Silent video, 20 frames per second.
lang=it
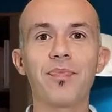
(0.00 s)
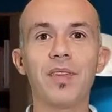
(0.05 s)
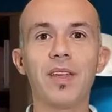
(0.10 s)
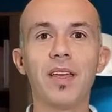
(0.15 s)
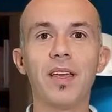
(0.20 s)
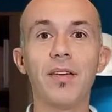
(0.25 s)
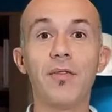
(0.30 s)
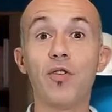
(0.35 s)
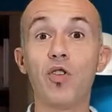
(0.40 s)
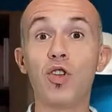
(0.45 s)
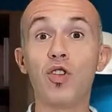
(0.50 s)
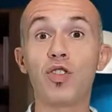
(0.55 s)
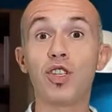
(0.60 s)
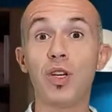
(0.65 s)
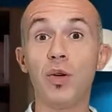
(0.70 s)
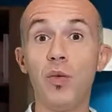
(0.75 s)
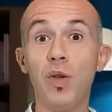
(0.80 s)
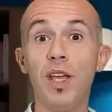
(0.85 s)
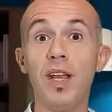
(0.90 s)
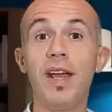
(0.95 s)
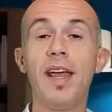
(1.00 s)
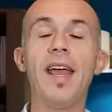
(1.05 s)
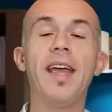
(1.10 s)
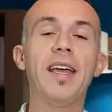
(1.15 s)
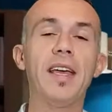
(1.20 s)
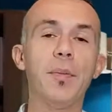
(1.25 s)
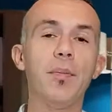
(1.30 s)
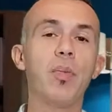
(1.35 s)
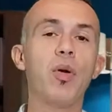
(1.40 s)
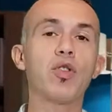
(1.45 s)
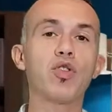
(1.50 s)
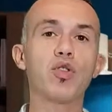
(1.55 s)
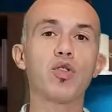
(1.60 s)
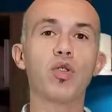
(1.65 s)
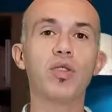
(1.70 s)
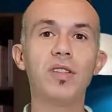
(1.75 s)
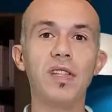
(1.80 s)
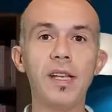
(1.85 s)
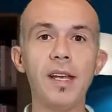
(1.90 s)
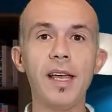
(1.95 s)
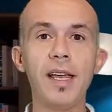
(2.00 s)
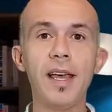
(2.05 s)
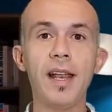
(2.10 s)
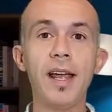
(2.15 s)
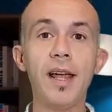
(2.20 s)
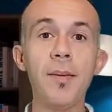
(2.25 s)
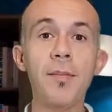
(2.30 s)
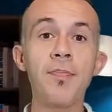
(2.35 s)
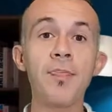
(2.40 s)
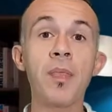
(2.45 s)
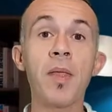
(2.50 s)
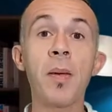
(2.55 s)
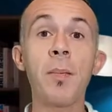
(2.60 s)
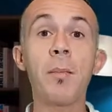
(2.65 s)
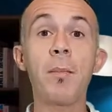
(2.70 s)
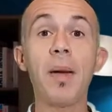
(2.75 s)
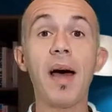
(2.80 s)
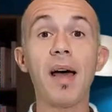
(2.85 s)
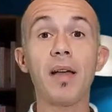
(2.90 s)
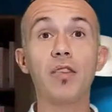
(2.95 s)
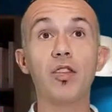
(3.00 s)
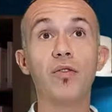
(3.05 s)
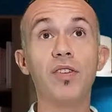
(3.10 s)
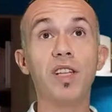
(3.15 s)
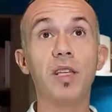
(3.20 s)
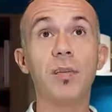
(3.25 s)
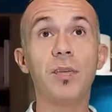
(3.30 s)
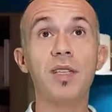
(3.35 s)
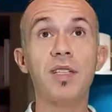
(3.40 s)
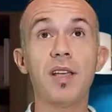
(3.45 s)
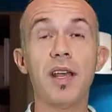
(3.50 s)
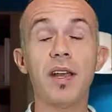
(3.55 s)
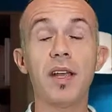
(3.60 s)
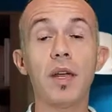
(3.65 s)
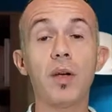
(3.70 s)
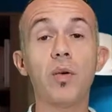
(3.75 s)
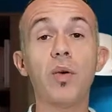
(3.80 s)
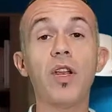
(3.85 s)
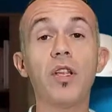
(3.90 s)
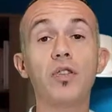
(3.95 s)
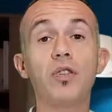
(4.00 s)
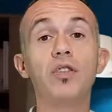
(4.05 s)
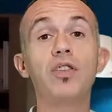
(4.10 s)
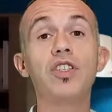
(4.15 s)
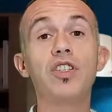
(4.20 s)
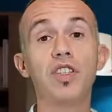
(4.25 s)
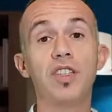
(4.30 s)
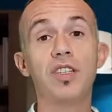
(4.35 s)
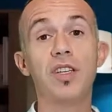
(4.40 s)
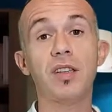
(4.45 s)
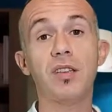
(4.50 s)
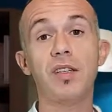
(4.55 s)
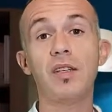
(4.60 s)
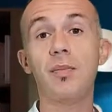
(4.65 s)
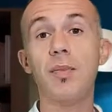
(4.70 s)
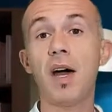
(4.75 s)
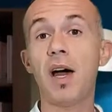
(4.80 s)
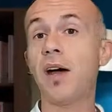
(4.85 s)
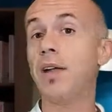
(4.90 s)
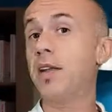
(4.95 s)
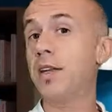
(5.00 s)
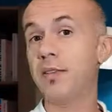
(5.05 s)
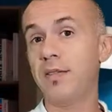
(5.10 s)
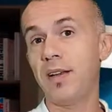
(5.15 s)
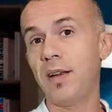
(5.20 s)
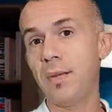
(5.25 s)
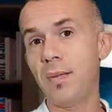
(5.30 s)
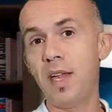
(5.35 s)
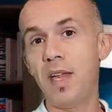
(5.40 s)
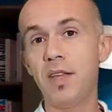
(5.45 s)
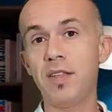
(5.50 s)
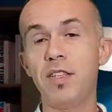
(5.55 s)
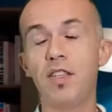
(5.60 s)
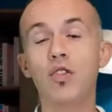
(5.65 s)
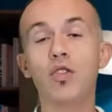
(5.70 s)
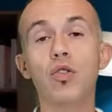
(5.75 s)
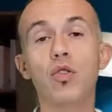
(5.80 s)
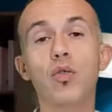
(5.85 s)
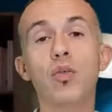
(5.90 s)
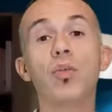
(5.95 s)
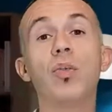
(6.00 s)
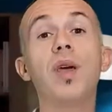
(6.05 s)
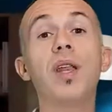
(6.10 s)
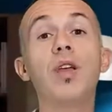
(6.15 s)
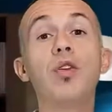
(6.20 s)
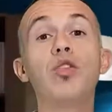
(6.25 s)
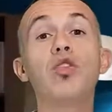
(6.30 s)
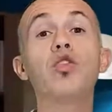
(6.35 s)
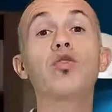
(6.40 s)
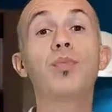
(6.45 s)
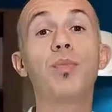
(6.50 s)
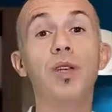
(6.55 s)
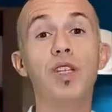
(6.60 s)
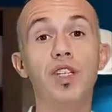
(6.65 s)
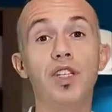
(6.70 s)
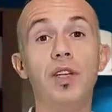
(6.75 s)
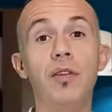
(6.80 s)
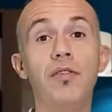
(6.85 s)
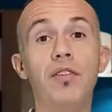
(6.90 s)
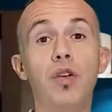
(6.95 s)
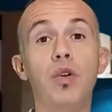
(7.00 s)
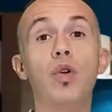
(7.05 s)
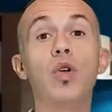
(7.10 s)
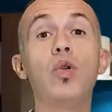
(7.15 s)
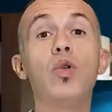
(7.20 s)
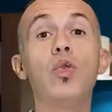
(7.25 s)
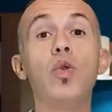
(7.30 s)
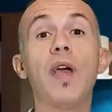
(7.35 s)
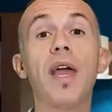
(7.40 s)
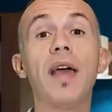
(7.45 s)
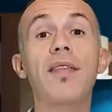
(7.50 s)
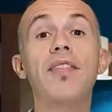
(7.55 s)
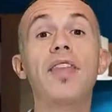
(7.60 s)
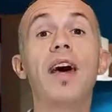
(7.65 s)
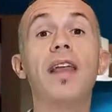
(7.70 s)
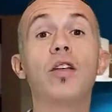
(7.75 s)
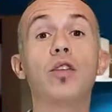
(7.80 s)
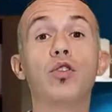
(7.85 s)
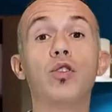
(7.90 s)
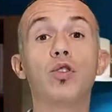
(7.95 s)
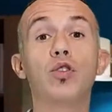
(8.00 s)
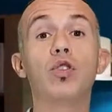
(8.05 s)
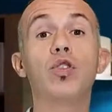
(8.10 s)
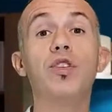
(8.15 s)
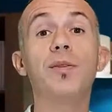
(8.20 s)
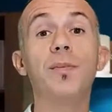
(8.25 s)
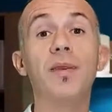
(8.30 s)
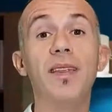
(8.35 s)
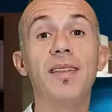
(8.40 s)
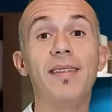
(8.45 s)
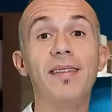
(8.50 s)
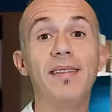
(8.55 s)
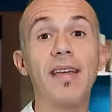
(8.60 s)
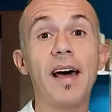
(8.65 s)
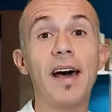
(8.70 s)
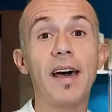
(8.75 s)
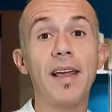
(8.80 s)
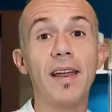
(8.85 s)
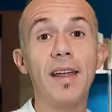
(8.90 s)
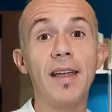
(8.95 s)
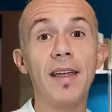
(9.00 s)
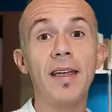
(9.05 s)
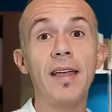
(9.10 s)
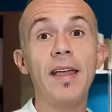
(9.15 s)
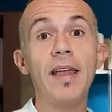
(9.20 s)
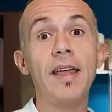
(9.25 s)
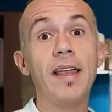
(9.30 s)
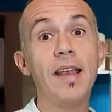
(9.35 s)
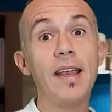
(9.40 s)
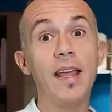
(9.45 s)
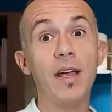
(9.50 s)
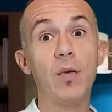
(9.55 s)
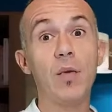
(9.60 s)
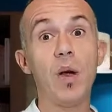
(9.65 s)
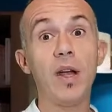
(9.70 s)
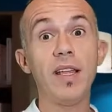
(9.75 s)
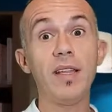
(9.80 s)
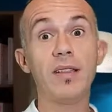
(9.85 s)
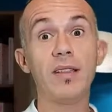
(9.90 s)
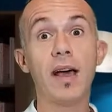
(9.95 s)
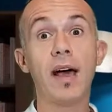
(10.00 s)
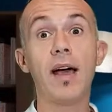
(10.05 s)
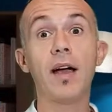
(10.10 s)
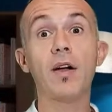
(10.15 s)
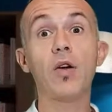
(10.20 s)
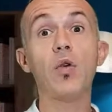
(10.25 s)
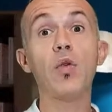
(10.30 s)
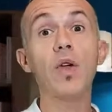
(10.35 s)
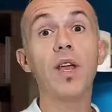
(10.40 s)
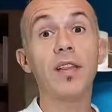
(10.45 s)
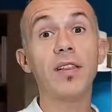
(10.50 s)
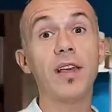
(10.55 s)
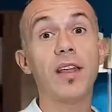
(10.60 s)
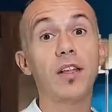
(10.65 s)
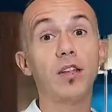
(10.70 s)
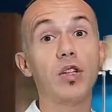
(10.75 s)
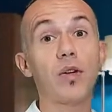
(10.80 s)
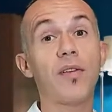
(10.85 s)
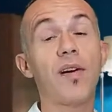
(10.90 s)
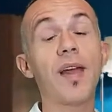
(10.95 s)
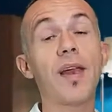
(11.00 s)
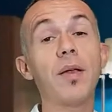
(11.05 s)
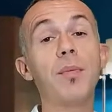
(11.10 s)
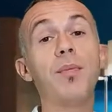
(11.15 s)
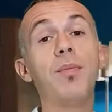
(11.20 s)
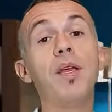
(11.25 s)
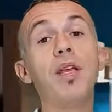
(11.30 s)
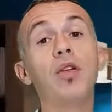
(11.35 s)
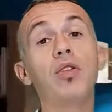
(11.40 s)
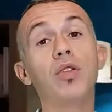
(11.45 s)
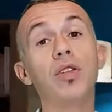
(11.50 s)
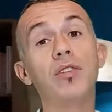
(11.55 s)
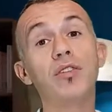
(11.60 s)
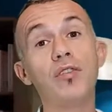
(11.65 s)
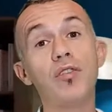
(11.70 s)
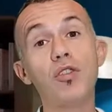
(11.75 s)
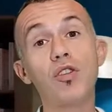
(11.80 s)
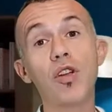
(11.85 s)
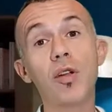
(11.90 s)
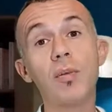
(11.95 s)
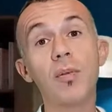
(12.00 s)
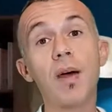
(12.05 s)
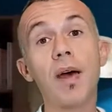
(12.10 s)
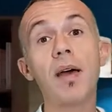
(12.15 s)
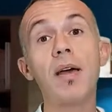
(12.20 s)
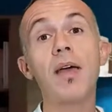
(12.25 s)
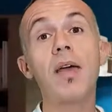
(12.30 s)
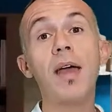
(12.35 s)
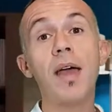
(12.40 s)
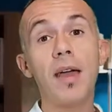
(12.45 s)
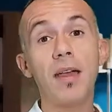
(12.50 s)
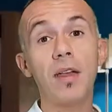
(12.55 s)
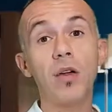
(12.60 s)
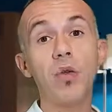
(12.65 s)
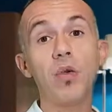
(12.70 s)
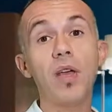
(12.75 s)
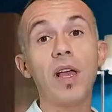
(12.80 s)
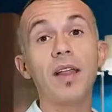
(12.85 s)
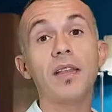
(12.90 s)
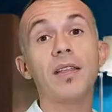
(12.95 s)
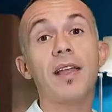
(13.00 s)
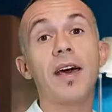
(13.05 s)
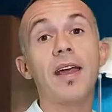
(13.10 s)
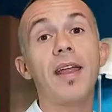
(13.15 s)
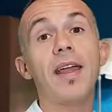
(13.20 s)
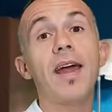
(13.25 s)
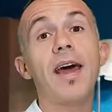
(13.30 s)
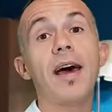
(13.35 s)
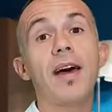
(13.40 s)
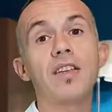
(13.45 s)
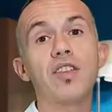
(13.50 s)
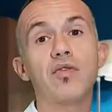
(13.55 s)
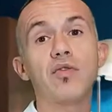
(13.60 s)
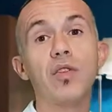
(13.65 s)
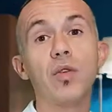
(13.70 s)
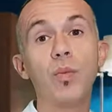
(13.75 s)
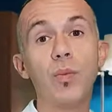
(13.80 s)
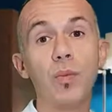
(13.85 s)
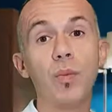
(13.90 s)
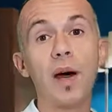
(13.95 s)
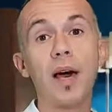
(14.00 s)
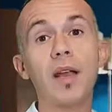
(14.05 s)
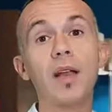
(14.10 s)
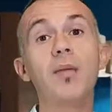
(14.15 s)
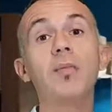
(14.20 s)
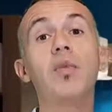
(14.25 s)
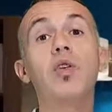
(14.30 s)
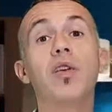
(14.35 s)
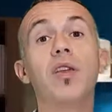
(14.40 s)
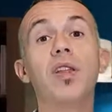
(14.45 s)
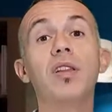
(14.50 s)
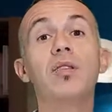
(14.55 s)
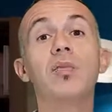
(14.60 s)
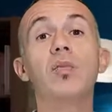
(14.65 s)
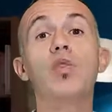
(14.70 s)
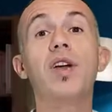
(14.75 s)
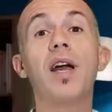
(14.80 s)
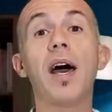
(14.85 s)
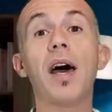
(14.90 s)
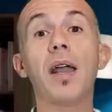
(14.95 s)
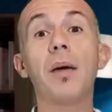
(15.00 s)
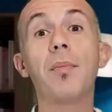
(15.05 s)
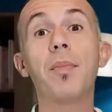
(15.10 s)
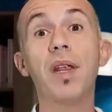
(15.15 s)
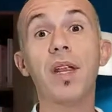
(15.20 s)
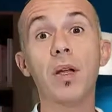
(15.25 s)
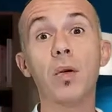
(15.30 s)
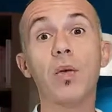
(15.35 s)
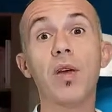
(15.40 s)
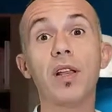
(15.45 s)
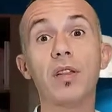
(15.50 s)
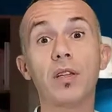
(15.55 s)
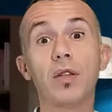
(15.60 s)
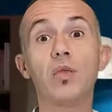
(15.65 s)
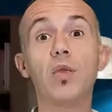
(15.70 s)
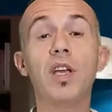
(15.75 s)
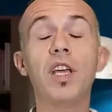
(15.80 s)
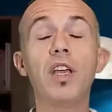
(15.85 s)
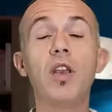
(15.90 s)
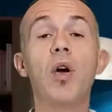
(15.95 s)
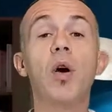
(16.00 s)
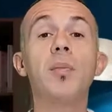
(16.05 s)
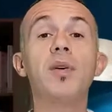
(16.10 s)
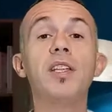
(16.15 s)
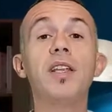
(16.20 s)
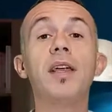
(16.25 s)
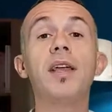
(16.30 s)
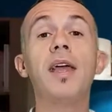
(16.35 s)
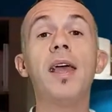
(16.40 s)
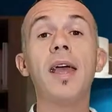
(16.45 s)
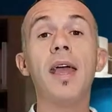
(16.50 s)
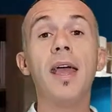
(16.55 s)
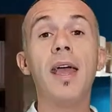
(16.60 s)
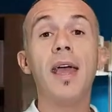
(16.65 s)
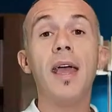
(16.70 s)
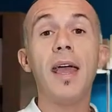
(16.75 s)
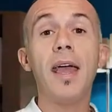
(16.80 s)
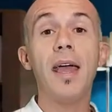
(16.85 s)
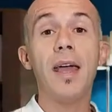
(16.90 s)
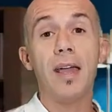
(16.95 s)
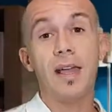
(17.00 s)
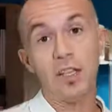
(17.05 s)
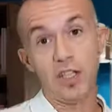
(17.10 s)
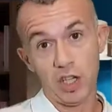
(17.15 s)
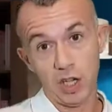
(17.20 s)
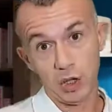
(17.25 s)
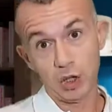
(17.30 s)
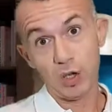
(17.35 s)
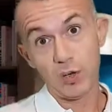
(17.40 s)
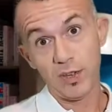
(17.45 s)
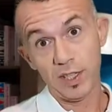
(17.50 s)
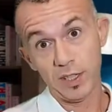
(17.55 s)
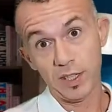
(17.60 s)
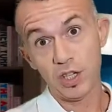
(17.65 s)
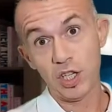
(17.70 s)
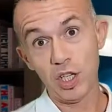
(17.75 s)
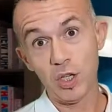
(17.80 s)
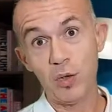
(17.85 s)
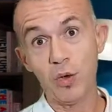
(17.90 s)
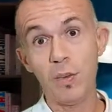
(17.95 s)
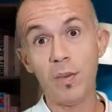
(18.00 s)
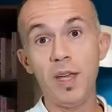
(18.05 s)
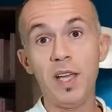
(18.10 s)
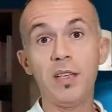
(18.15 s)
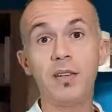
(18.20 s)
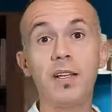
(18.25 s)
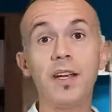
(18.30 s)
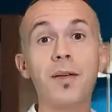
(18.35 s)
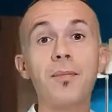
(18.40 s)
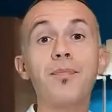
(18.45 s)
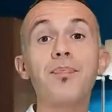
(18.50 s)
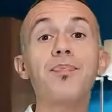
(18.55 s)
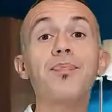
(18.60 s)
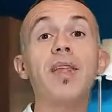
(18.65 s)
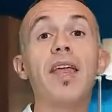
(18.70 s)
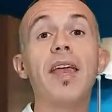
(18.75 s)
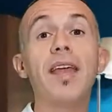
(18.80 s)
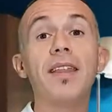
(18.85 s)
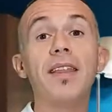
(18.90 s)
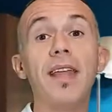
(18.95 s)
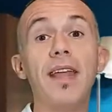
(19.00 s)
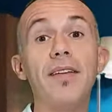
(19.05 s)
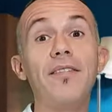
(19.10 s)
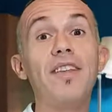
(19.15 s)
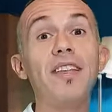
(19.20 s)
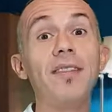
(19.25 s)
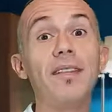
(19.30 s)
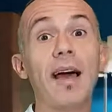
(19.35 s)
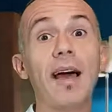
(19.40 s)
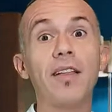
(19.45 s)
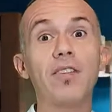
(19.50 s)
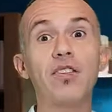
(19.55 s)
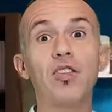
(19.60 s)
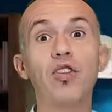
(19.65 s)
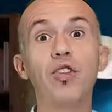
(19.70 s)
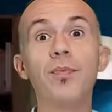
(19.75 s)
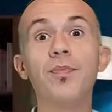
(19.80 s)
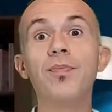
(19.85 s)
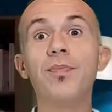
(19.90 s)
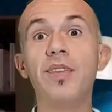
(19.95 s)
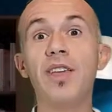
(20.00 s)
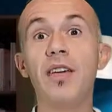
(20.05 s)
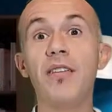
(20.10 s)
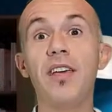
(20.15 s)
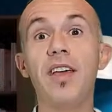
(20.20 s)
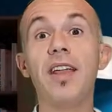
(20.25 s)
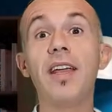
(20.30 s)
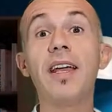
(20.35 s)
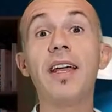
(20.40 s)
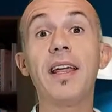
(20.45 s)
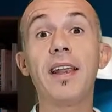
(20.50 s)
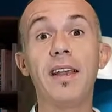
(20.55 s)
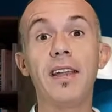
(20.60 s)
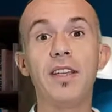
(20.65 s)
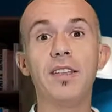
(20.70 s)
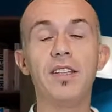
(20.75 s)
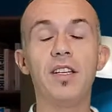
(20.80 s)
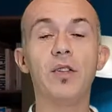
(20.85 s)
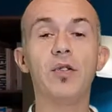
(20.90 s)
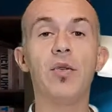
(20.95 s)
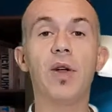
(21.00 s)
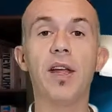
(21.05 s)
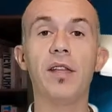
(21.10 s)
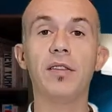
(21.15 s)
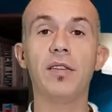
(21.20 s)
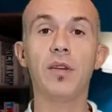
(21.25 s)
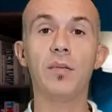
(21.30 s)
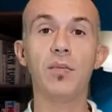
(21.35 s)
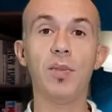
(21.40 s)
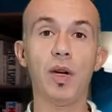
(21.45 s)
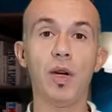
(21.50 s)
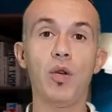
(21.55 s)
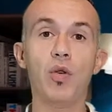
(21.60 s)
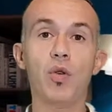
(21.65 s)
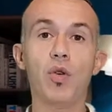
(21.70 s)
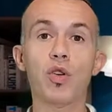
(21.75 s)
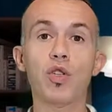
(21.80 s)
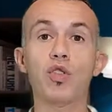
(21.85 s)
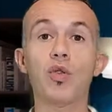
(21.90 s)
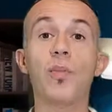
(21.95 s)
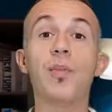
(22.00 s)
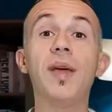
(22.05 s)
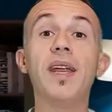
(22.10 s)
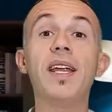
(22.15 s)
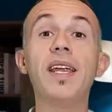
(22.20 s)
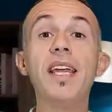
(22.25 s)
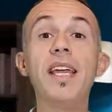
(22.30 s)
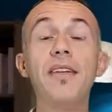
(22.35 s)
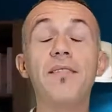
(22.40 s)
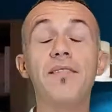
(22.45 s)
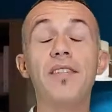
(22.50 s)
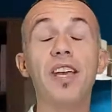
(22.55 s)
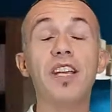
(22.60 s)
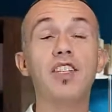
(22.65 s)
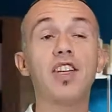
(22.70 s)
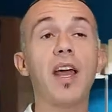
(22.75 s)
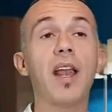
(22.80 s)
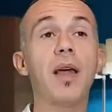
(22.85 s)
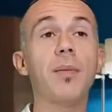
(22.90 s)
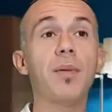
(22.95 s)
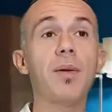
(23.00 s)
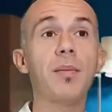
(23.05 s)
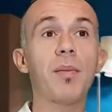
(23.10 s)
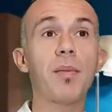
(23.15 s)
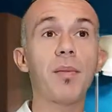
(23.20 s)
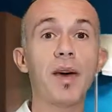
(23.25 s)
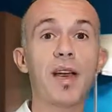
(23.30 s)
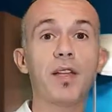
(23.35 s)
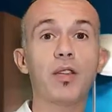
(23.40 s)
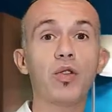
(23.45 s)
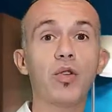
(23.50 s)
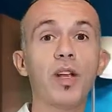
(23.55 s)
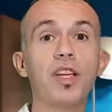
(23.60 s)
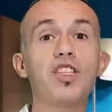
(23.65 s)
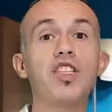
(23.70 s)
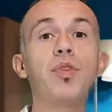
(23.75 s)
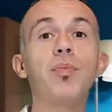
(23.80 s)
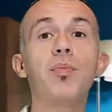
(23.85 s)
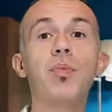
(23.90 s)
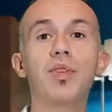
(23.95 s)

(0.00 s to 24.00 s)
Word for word: che voglio seguire e che posso ottenere, ma dovete pensare che quelle 12 settimane, 3 mesi, sono un periodo specifico in cui andare ad ottimizzare le qualità, in cui andare a trovare il picco di forma, in cui andare a sviluppare il mio ritmo gara per i 42 km e 195 metri evitando di avere crisi durante il percorso. Per chi invece è alla prima maratona ci può